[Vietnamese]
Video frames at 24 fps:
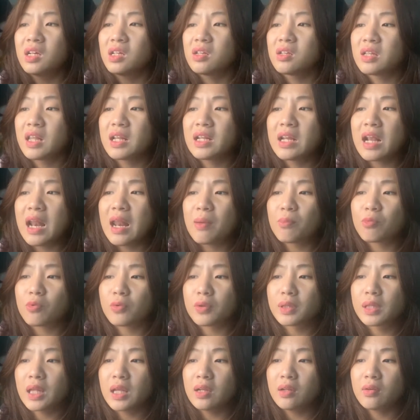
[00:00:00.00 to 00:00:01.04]
thực ra đi làm cuốn
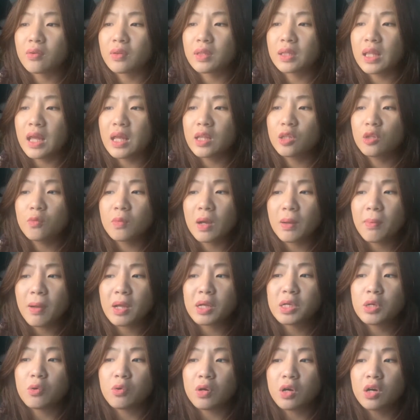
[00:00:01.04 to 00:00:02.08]
sách nó sẽ giúp các bạn
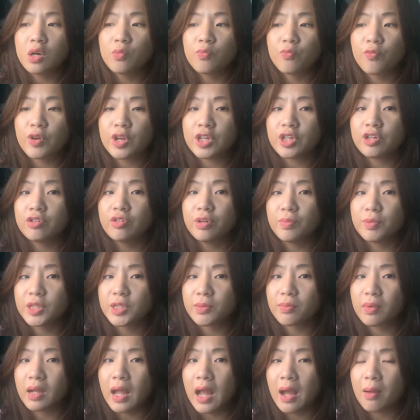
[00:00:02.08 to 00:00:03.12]
hiểu hơn về những người bị
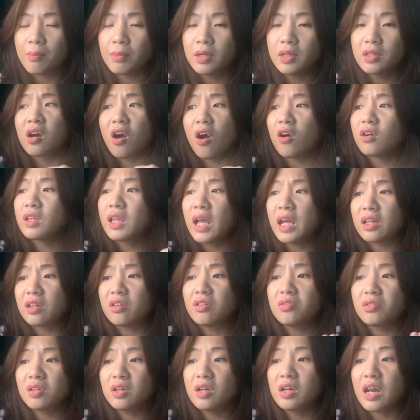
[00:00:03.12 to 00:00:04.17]
trầm cảm ấy có thể
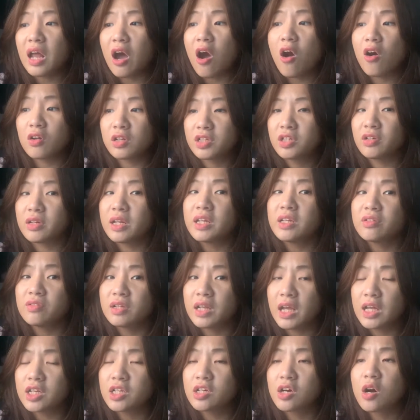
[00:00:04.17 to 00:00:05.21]
tự dưng là họ trở nên như
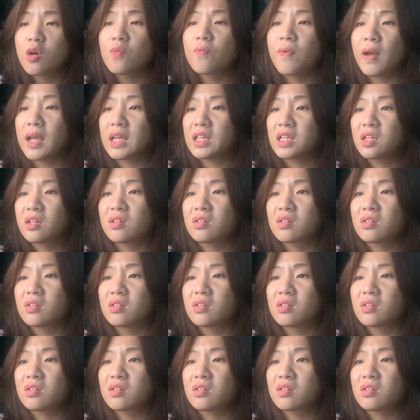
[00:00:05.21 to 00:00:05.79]
thế chứ không phải